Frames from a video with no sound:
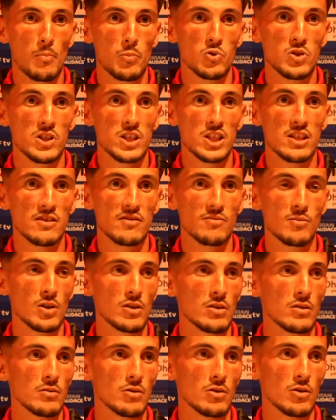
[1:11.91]

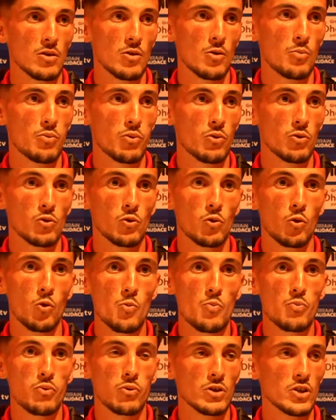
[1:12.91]
positivement pour le
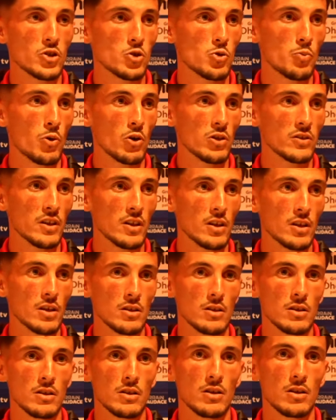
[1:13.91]
groupe, pour les supporters.
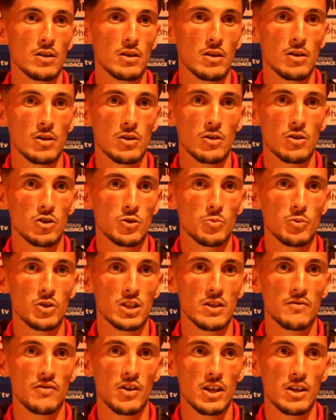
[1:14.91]
je
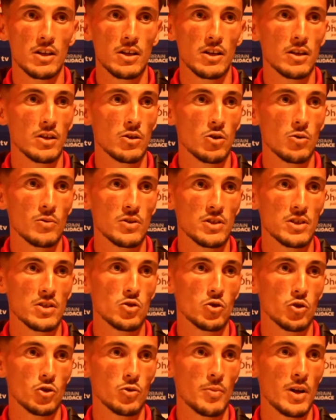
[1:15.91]
pense qu'il fallait commencer
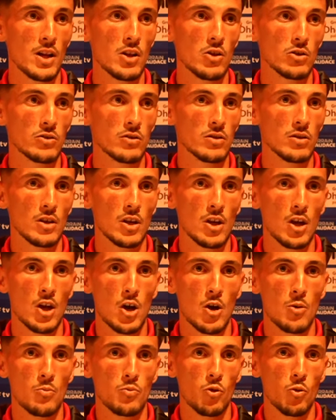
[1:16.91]
sur une belle note
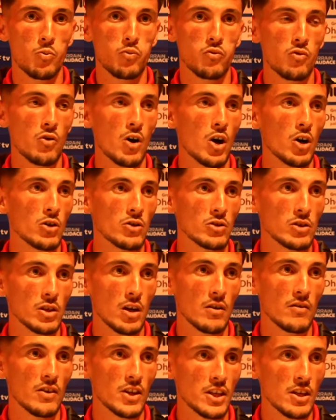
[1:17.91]
pour pouvoir
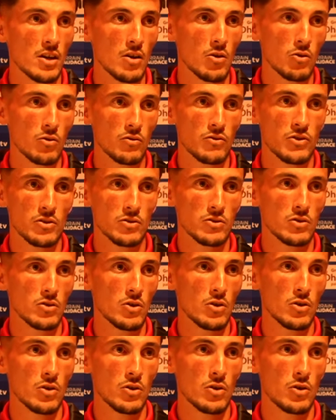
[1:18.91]
travailler en confiance
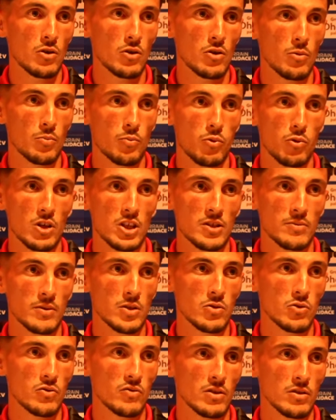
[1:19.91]
pour la
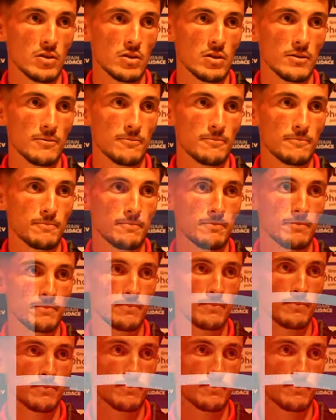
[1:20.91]
semaine suivante. Merci